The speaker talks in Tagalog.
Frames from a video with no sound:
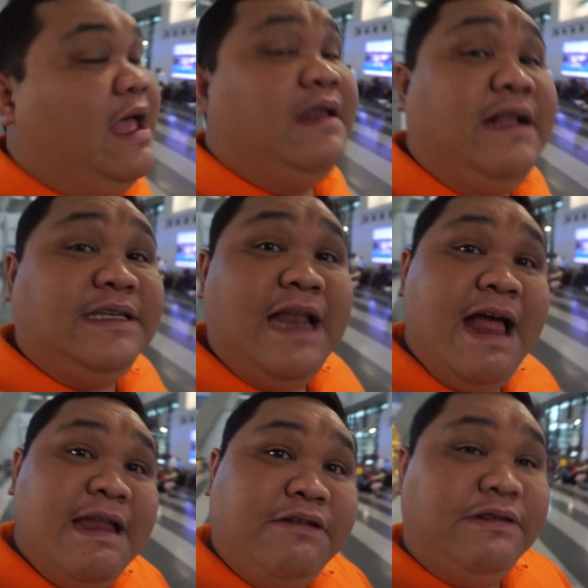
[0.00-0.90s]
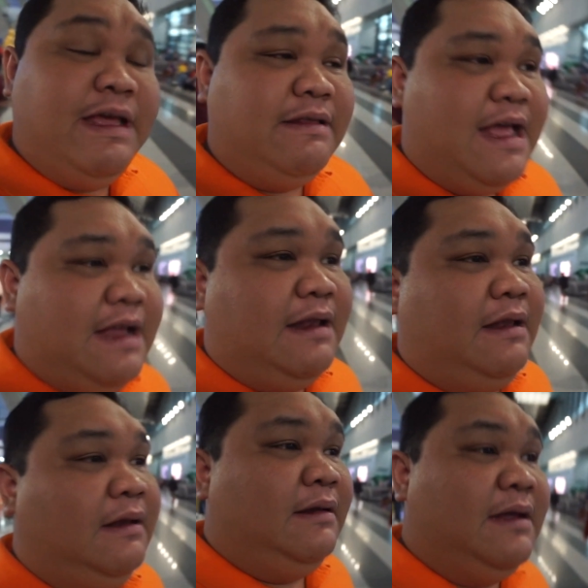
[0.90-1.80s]
And kasalanan ko din dahil
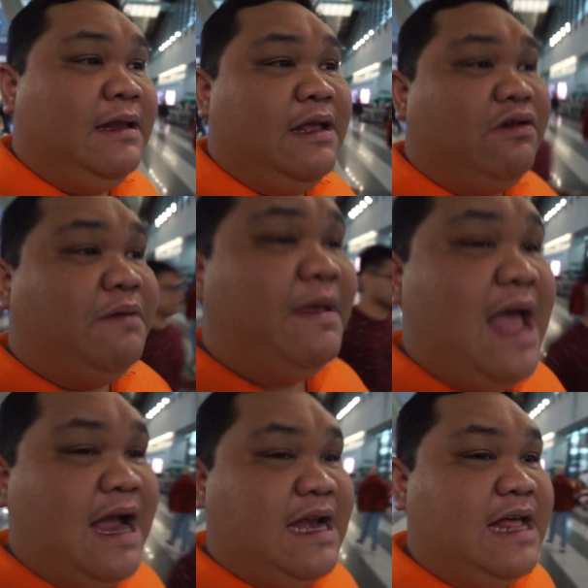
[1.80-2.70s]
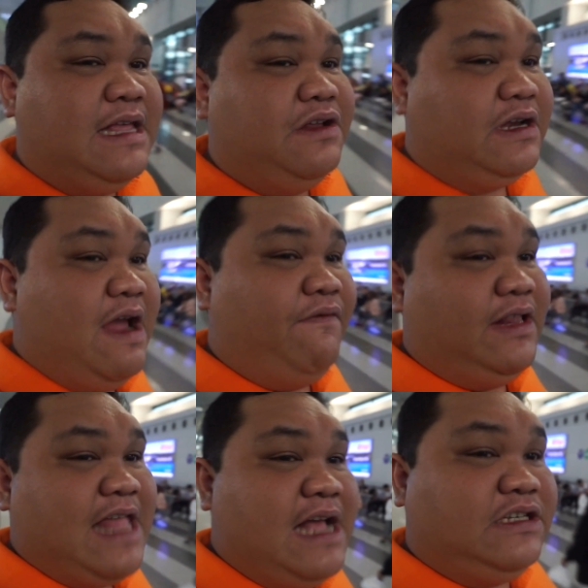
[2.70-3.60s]
hindi ko nabayaran ata yung
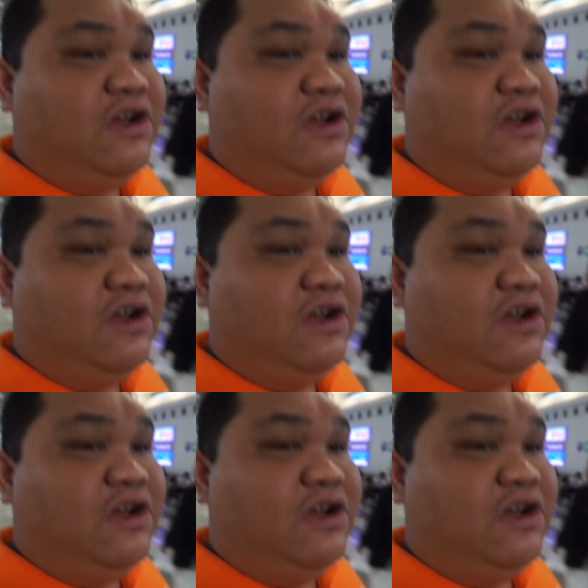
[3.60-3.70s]
travel tax